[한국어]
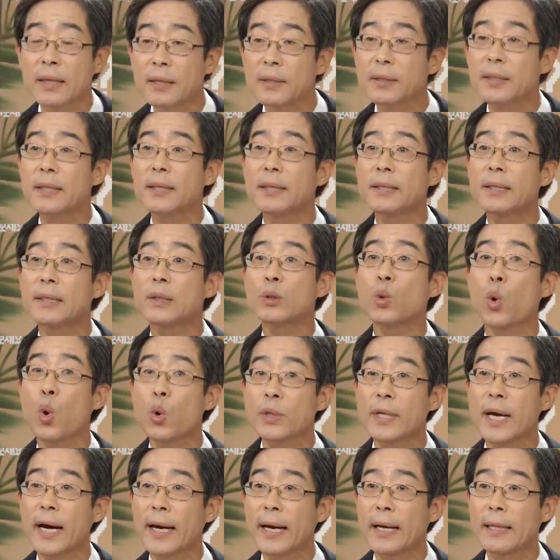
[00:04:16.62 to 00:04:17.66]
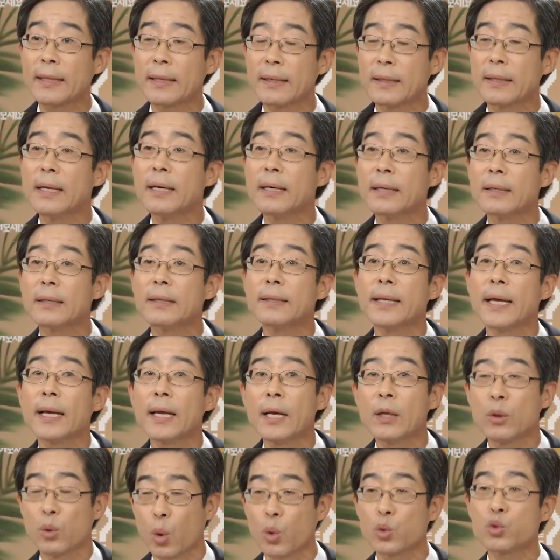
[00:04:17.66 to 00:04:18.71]
특히 그런 농약 같은 그런
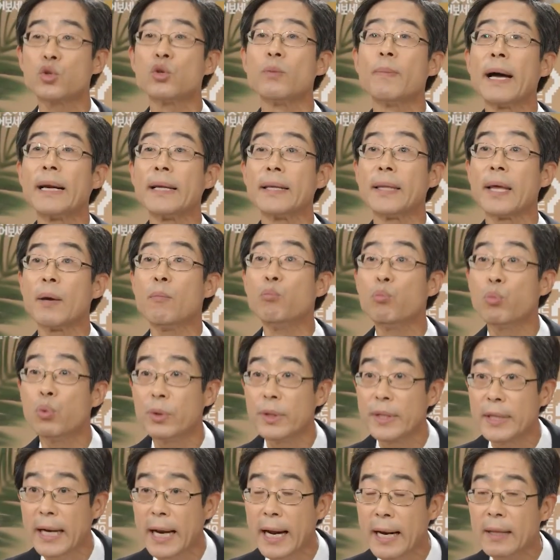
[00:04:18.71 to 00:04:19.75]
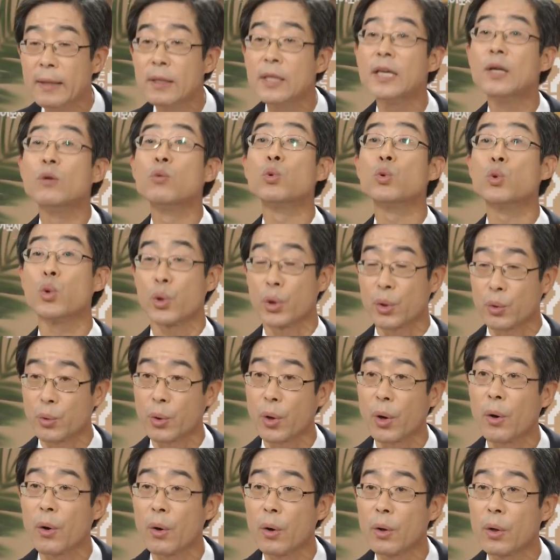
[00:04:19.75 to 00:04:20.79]
데 노출 많이 된 분이라는 연구도
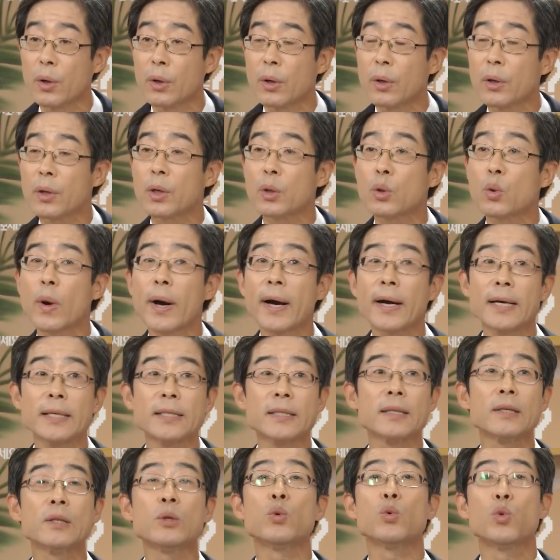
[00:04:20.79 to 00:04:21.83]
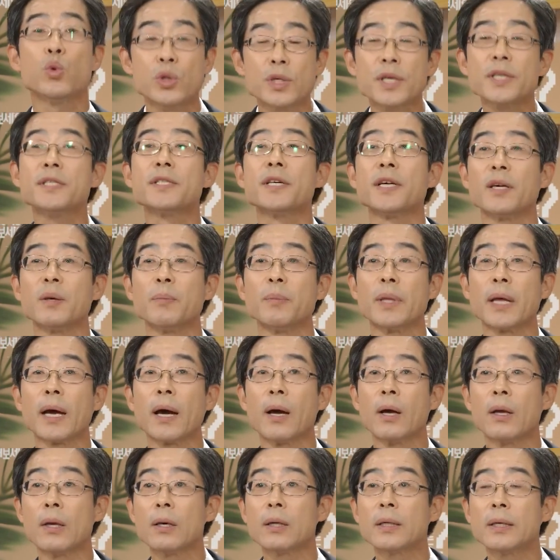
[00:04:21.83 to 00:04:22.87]
있고요. 그또한 가지는
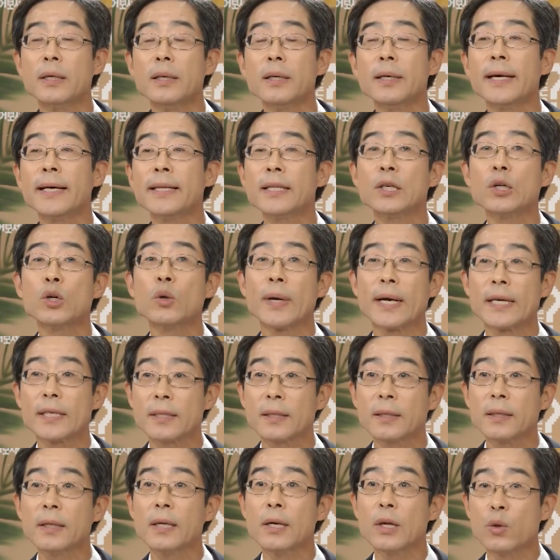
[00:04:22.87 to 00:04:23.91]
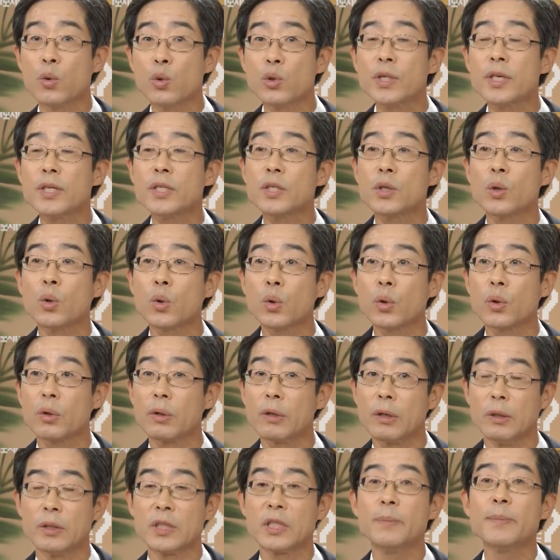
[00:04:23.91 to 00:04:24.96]
유전적입니다. 근래에 들어와서
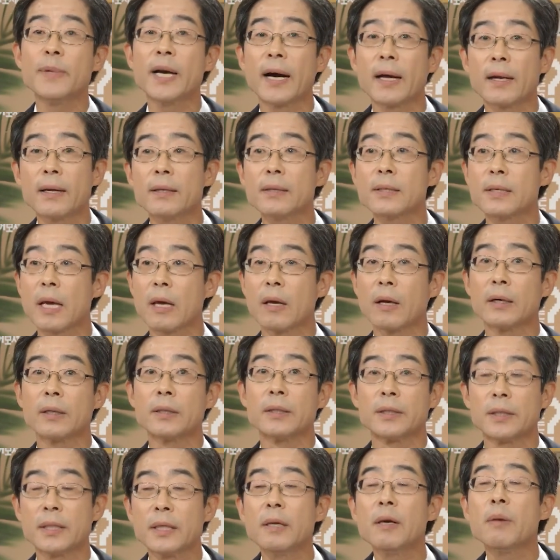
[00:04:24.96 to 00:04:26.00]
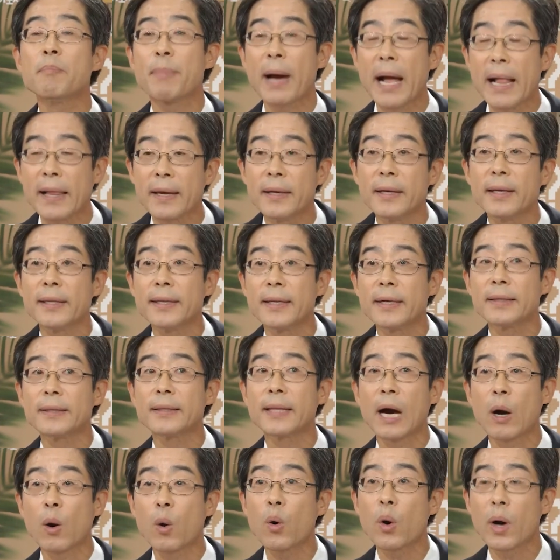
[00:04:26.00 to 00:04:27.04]
유전적으로 의심이 가는 것이 발견이
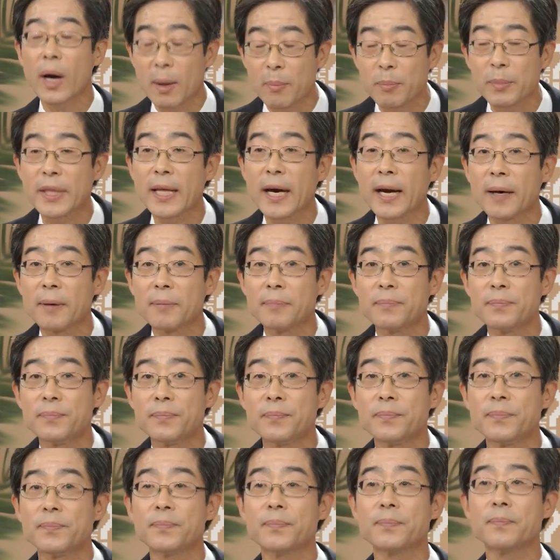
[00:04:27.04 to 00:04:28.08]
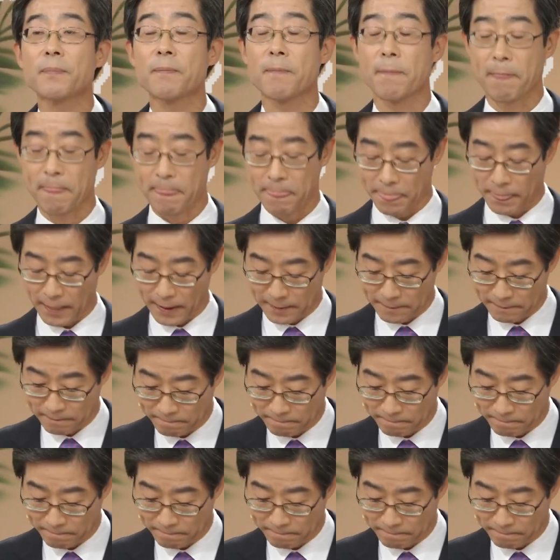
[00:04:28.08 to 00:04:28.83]
되었다고 합니다. 네.